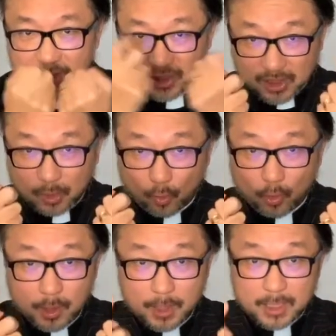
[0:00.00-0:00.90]
的结
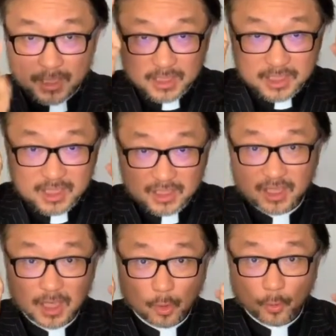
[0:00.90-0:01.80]
果一
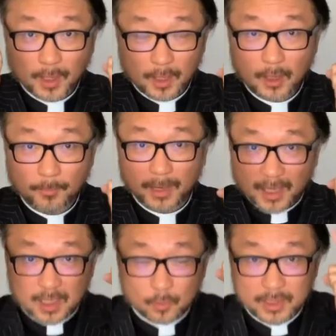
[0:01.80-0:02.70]
定会很可悲，
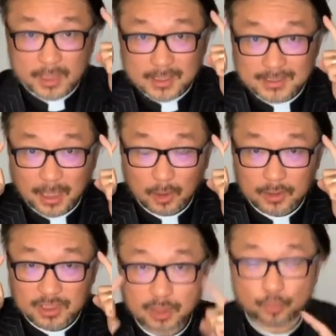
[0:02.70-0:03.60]
因为在
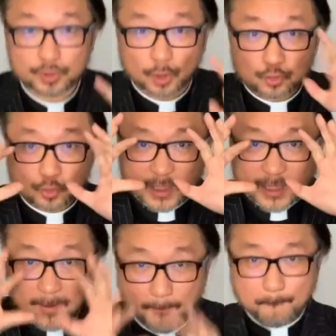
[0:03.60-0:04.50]
基督教最
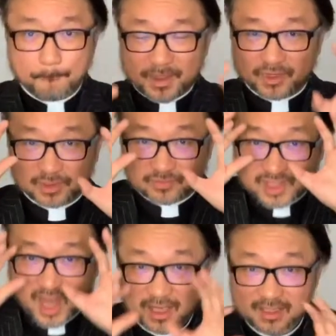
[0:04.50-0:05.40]
根本的
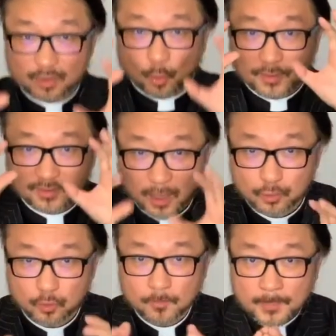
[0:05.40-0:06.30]
价值观当
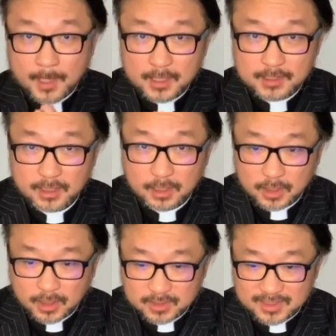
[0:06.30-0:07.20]
中，这个
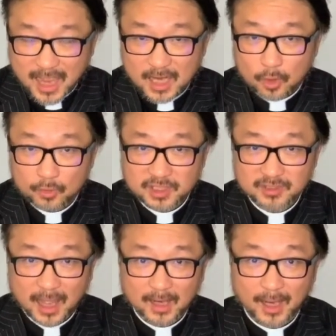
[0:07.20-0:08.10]
闸口已经
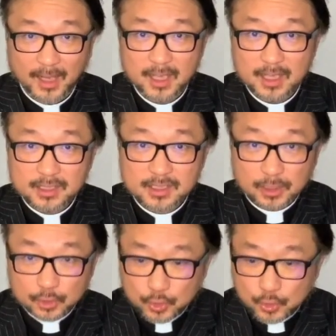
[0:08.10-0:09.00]
打开，这
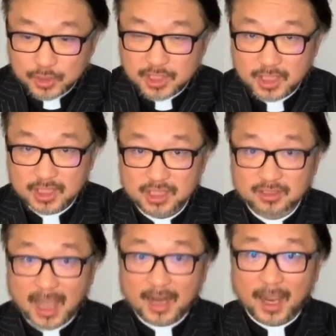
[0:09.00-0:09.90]
个缺陷已经
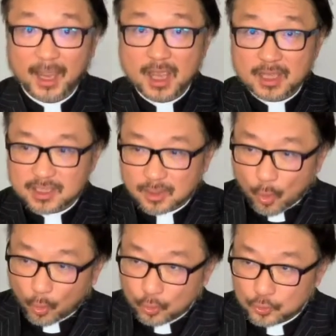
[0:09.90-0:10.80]
打开，这个
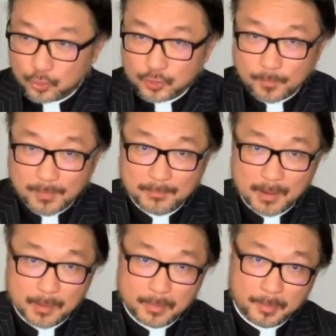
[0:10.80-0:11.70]
洪水就慢慢、
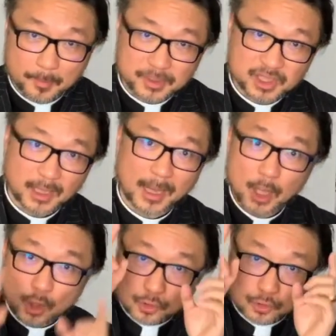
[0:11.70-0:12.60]
慢慢、慢慢、进来，
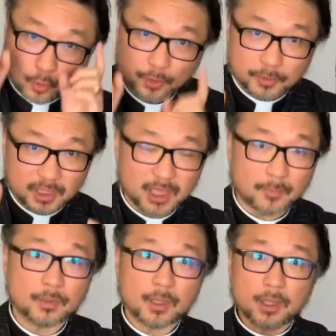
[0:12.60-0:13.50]
总有一天，
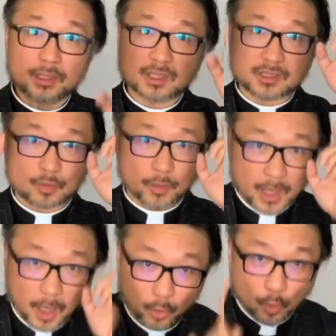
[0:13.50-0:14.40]
甚至会
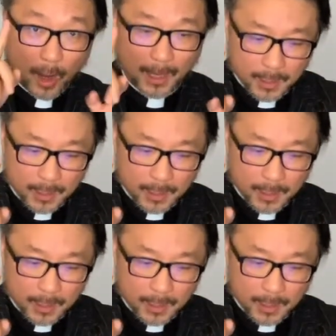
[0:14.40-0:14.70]
很快，